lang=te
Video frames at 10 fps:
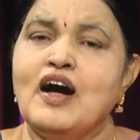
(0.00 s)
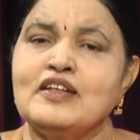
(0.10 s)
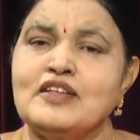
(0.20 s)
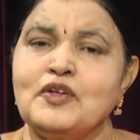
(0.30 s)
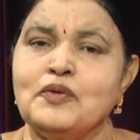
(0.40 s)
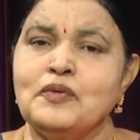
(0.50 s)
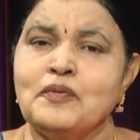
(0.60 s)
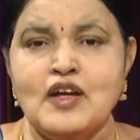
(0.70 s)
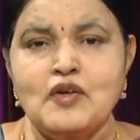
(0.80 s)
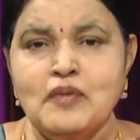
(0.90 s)
అతడు
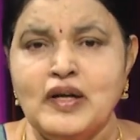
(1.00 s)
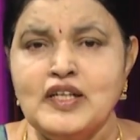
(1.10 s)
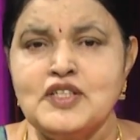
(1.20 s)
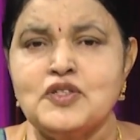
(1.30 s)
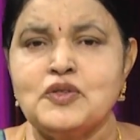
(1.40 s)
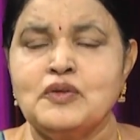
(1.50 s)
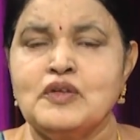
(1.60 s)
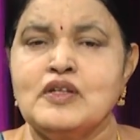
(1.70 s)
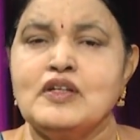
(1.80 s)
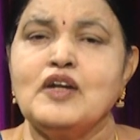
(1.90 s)
నన్ను మన్నించు
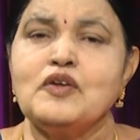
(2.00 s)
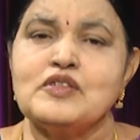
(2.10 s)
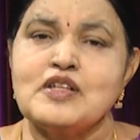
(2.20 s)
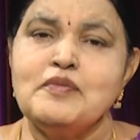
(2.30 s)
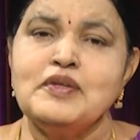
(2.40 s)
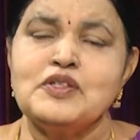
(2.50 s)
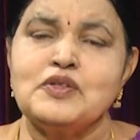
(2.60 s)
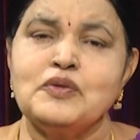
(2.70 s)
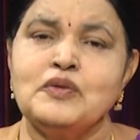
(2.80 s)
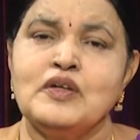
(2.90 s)
నన్ను క్షమించు